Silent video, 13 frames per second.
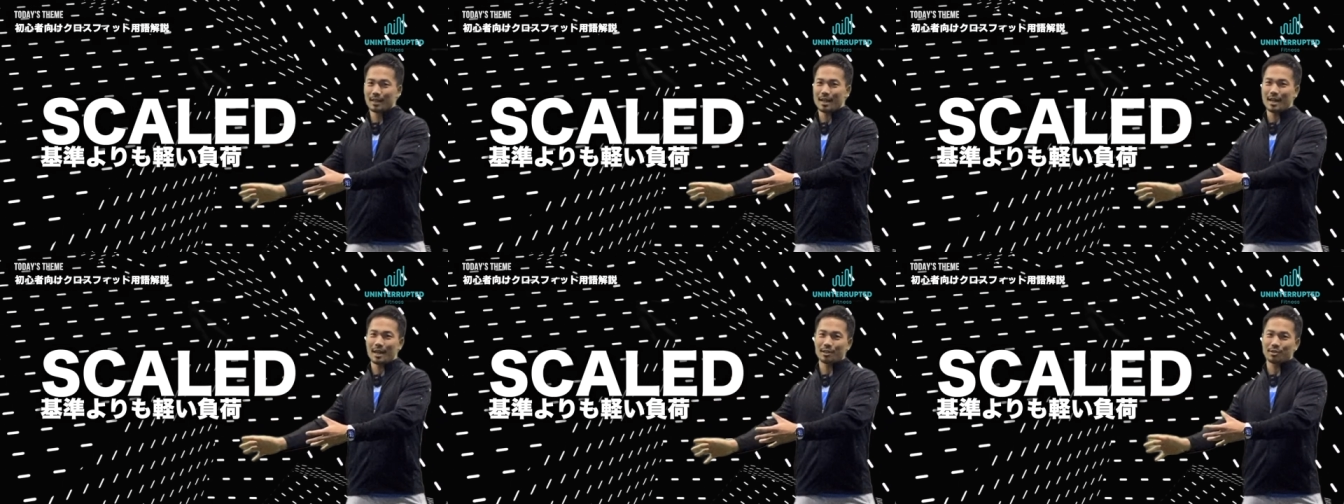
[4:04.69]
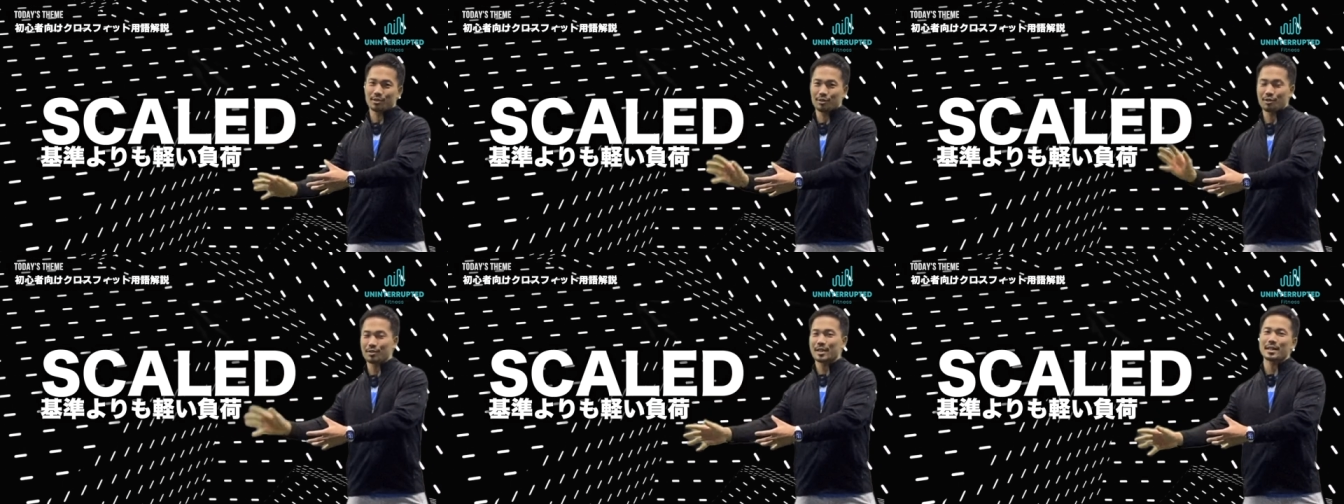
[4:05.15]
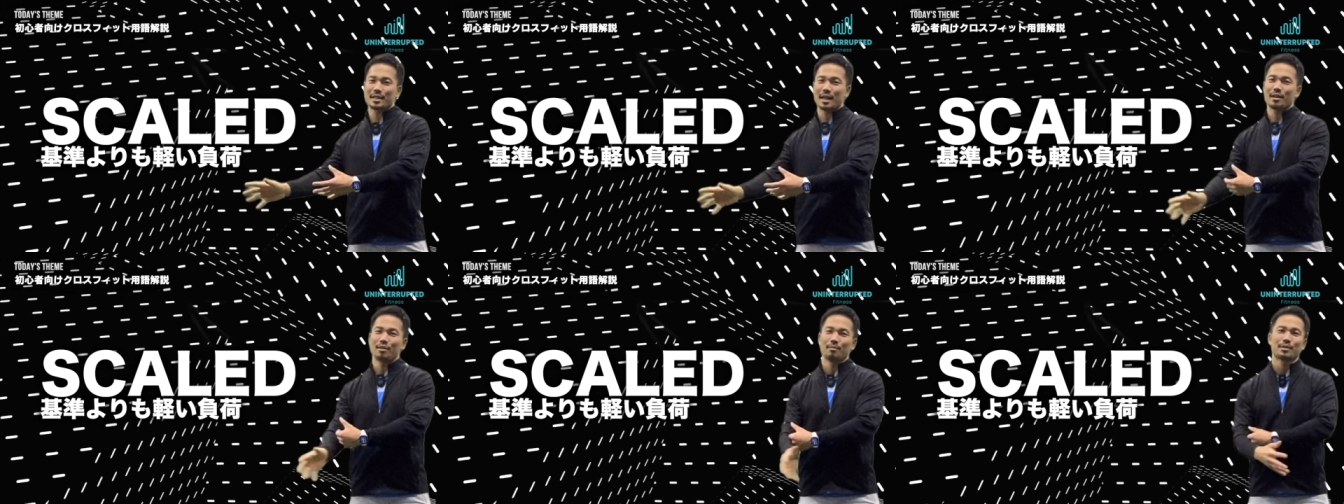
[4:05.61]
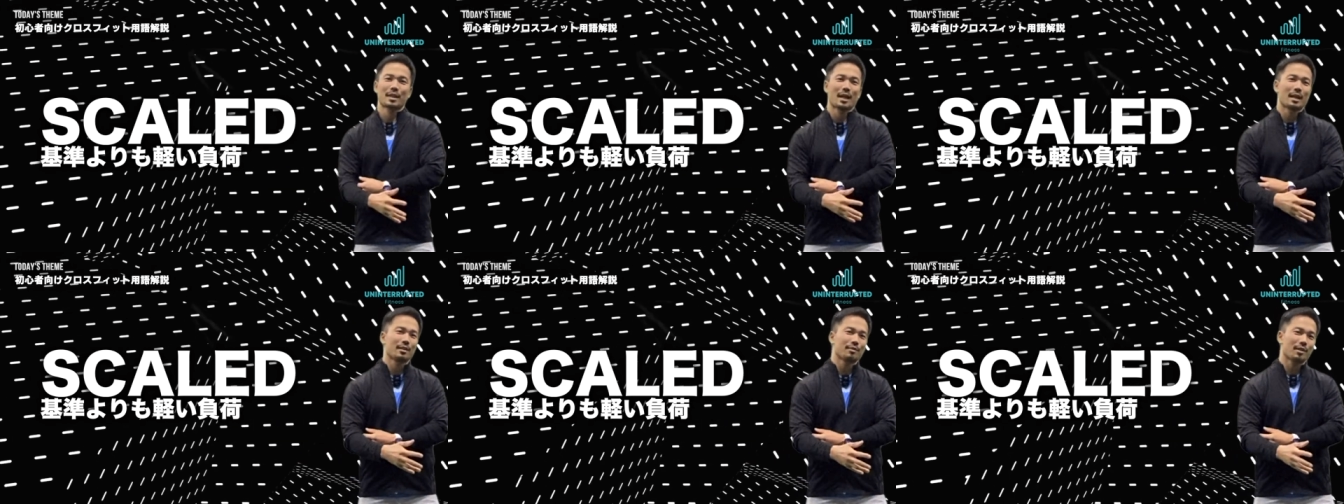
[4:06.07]
えー、調整した重
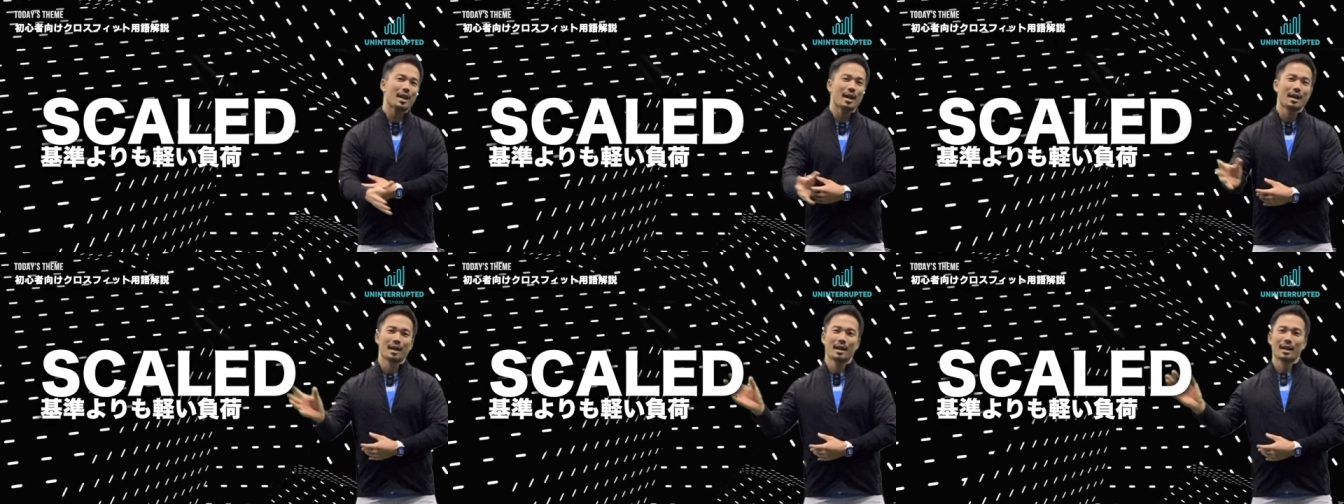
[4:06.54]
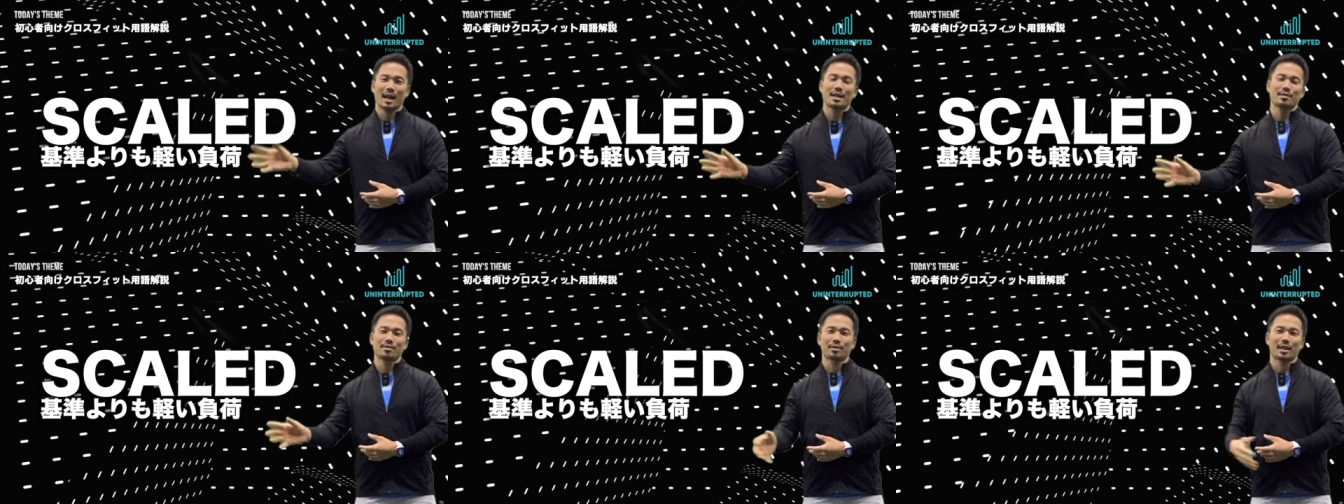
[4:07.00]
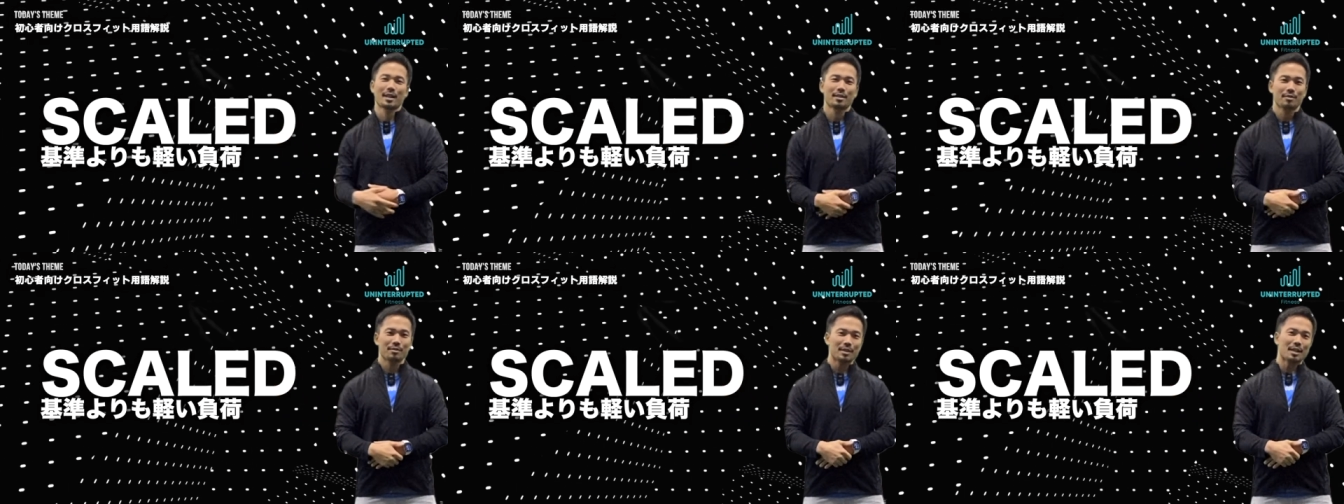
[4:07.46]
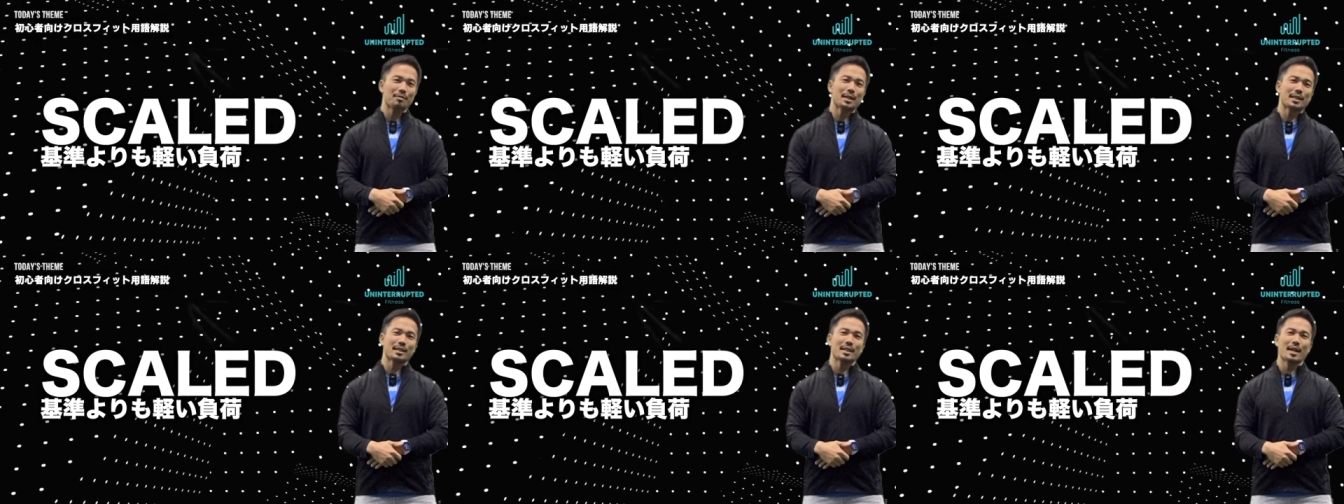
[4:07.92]
さとかあ回数とかそういった
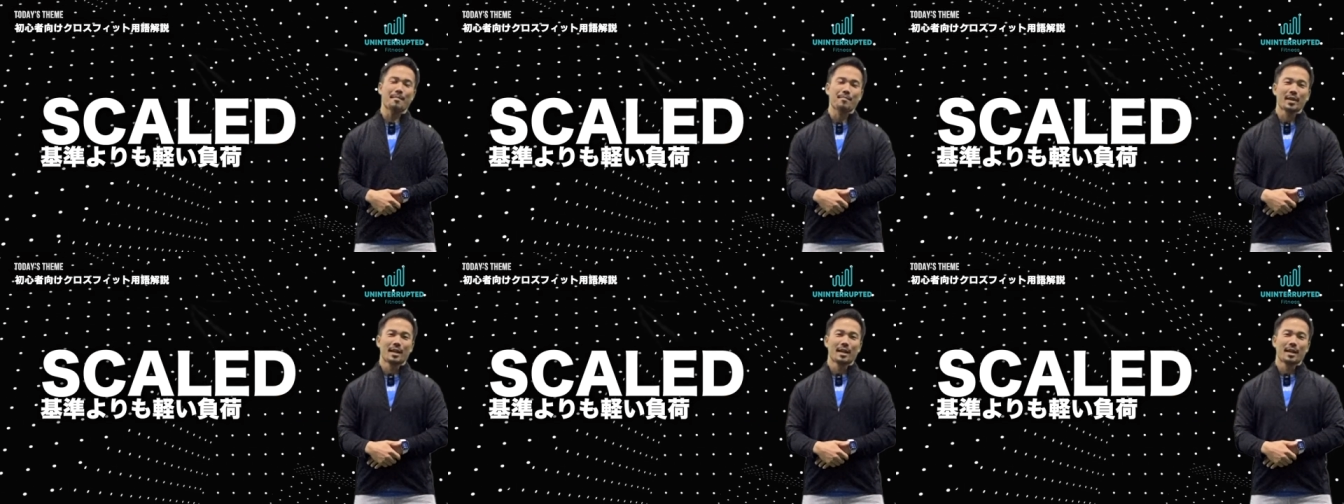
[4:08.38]
感じで、